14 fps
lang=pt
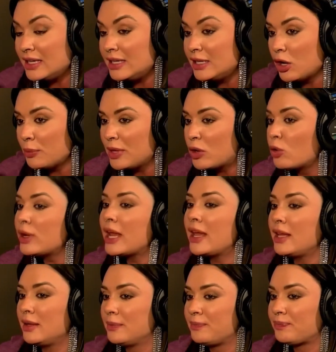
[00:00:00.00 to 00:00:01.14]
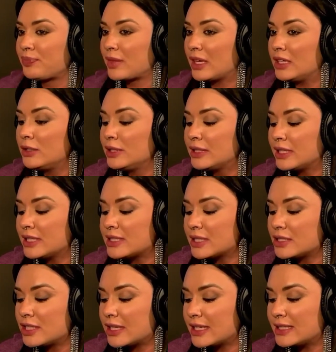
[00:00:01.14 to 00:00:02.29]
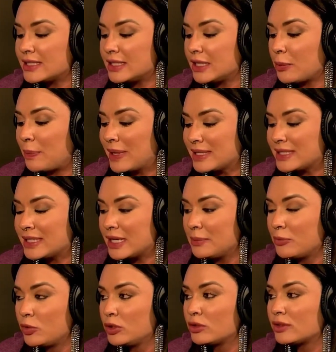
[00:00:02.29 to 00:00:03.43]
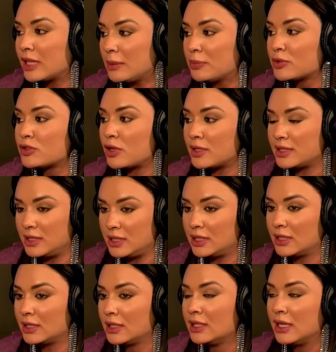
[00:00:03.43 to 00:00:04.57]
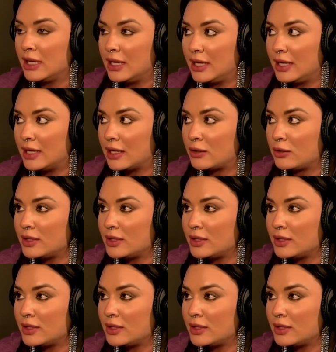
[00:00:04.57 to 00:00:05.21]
E eu me curei. E o interessante é que, assim, eu passei muito tempo sozinha. É,